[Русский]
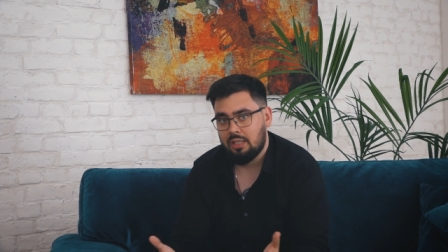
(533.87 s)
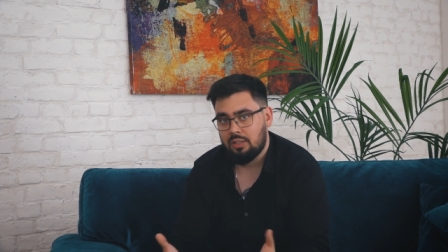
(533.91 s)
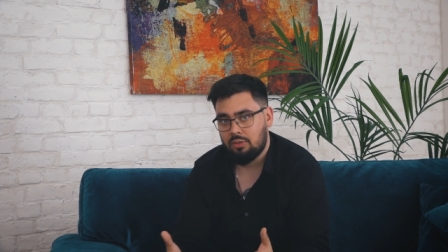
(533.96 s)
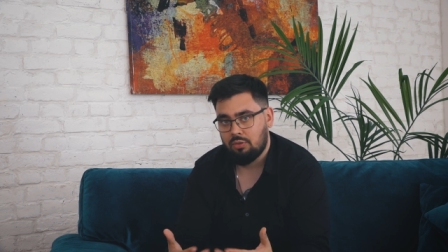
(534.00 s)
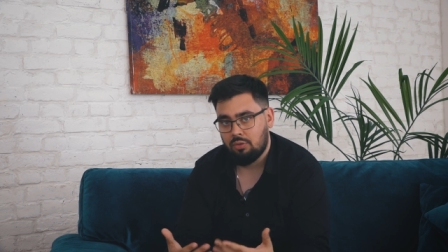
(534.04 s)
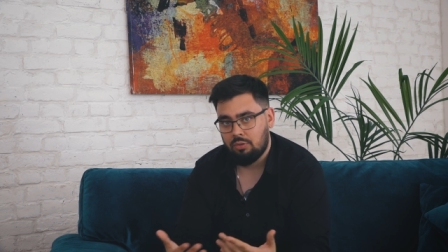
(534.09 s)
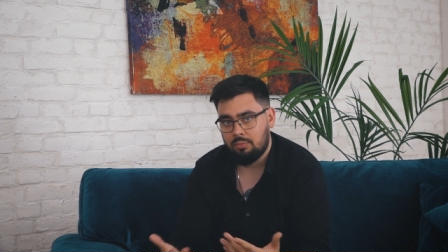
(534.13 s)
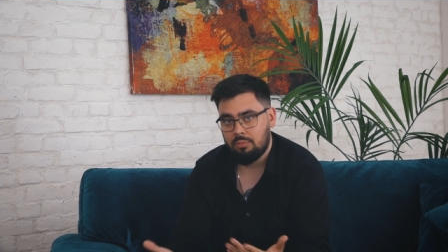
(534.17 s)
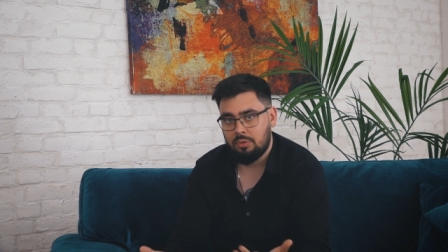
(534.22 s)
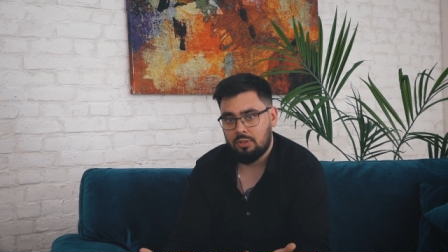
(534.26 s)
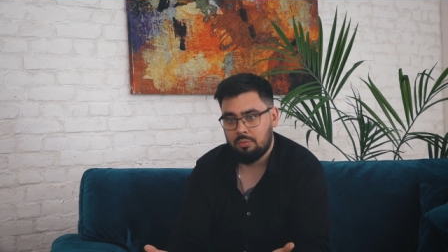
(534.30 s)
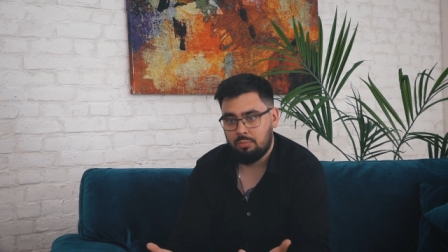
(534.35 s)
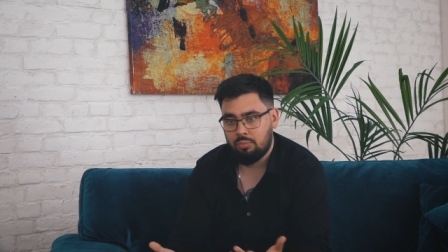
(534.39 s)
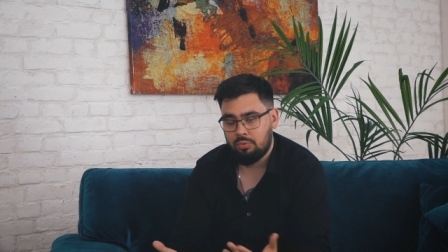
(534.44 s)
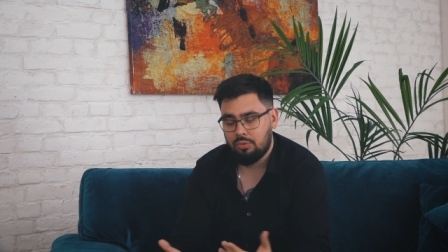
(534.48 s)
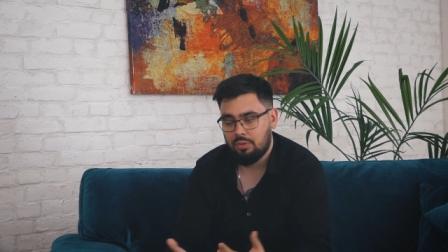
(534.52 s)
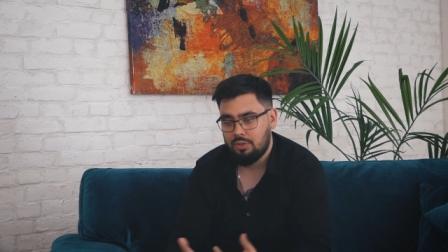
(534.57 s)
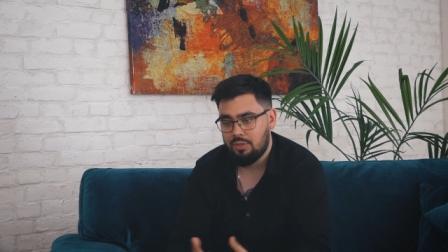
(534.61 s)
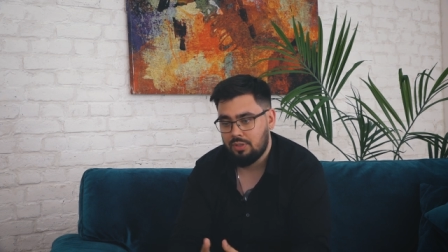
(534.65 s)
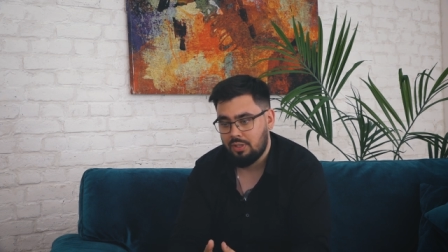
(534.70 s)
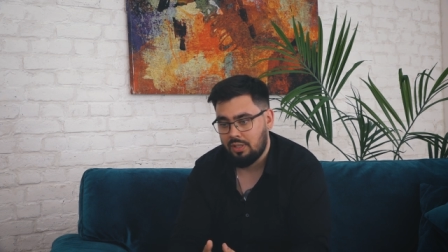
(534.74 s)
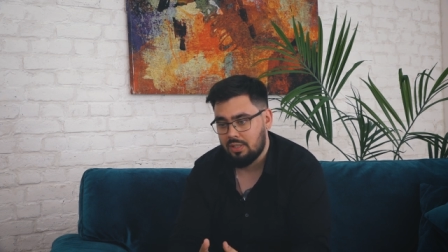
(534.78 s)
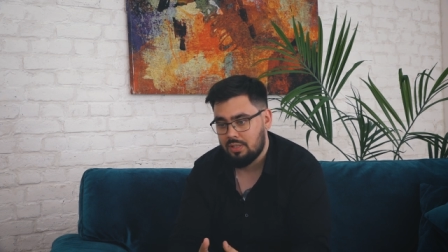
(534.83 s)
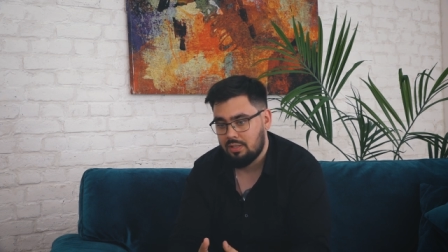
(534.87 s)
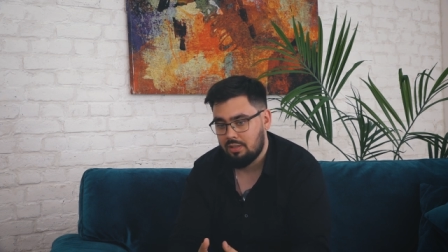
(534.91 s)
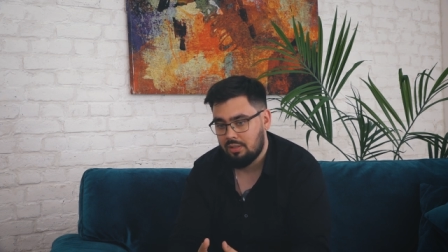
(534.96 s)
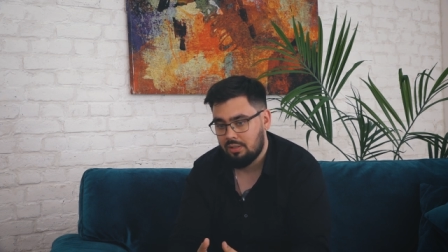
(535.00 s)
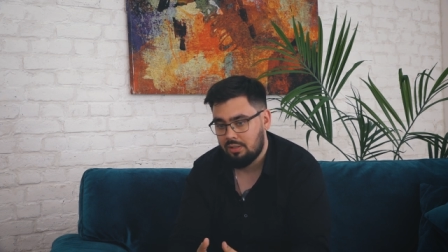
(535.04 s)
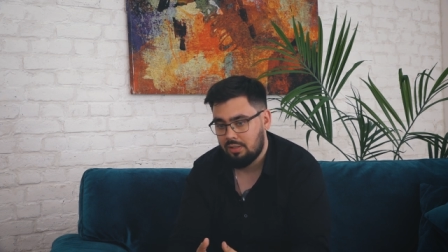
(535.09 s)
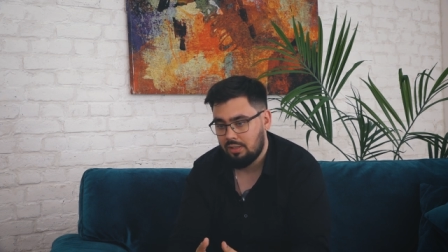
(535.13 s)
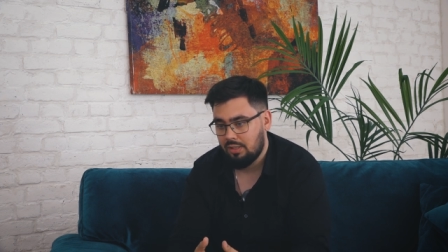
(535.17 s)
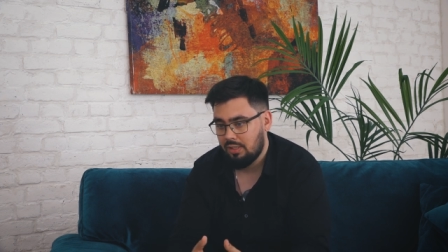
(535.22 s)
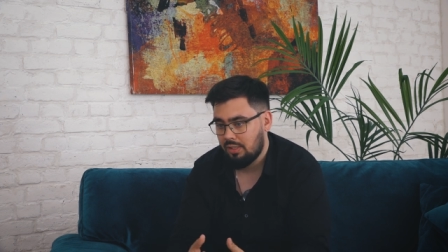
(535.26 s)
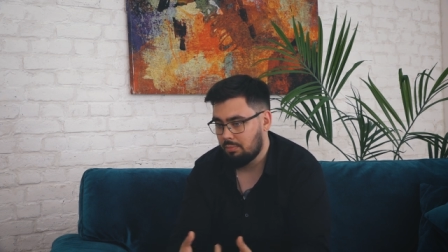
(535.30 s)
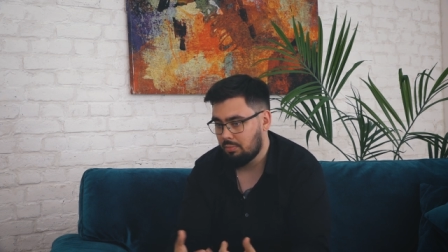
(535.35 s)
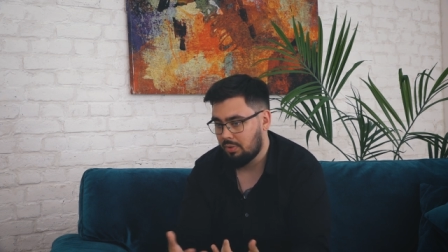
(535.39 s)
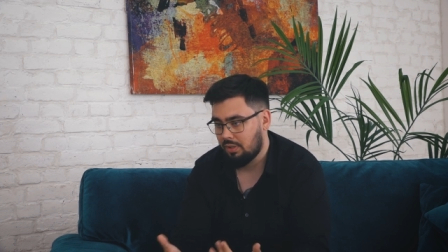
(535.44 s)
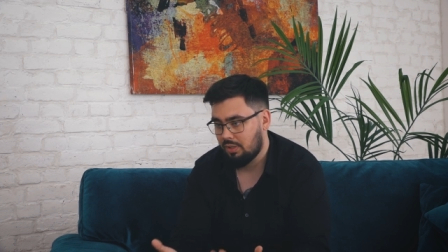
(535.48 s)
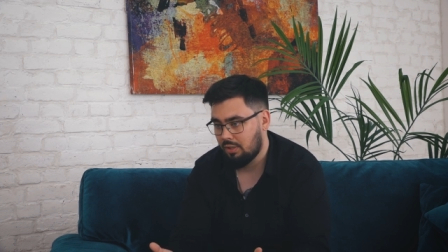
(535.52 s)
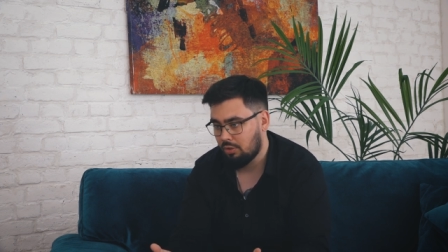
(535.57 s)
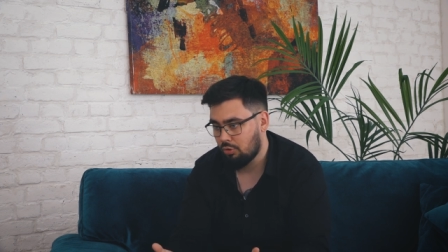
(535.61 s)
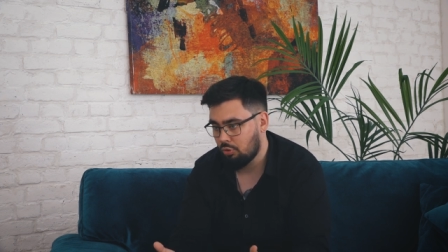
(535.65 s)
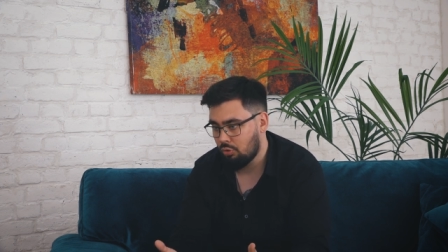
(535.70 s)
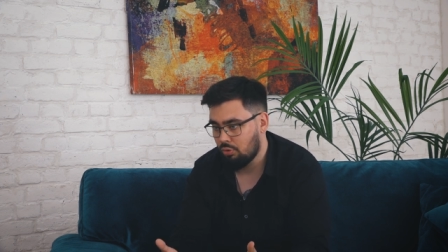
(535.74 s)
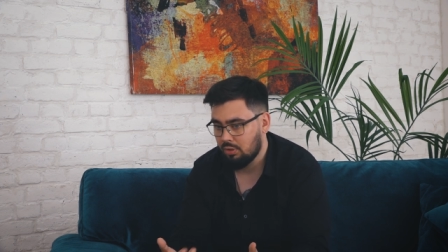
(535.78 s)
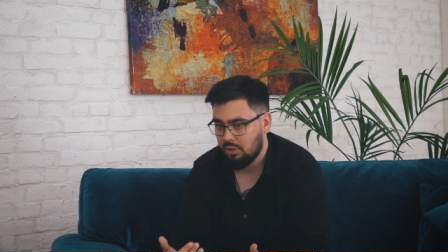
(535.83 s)
которым это будет интересно, это и
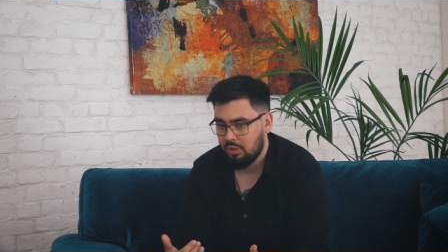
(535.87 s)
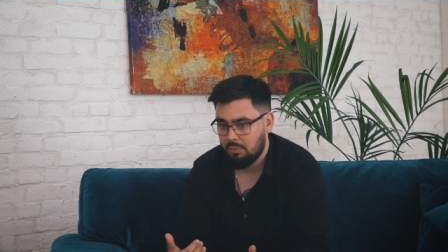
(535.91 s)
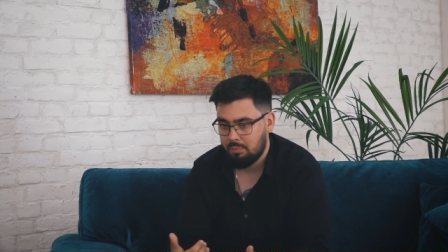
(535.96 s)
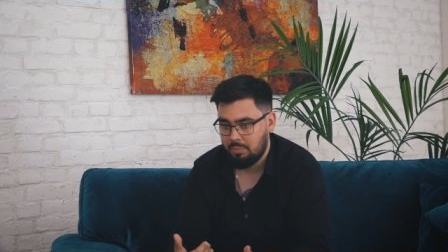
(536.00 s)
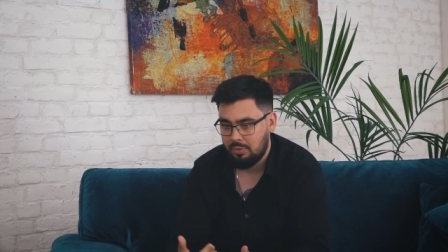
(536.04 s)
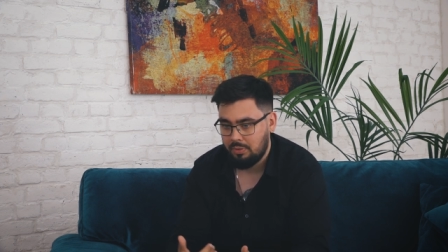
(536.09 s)
маркетологи, и